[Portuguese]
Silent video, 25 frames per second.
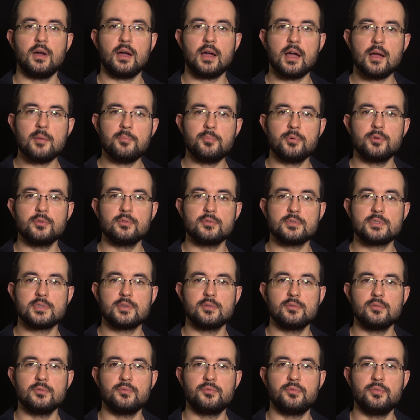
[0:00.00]
à
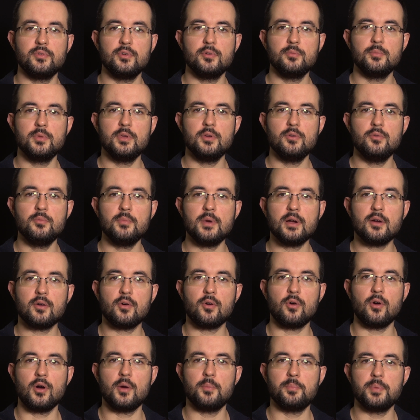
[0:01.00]
produção do filme uma
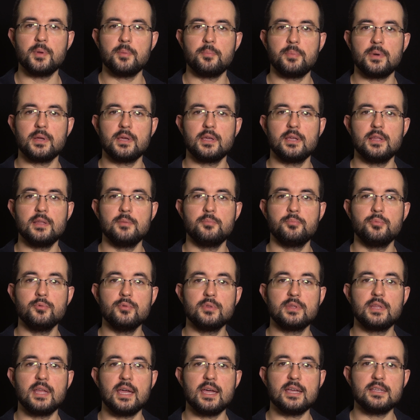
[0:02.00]
cópia para que ele
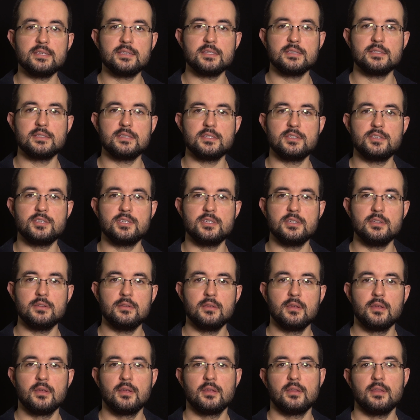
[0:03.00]
pudesse assistir
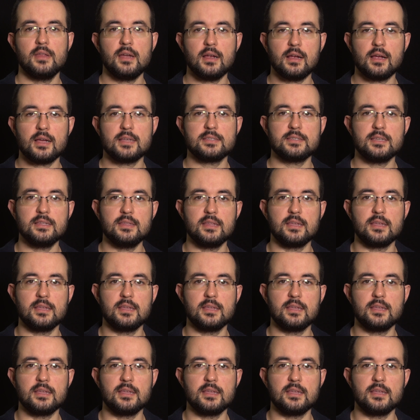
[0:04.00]
na casa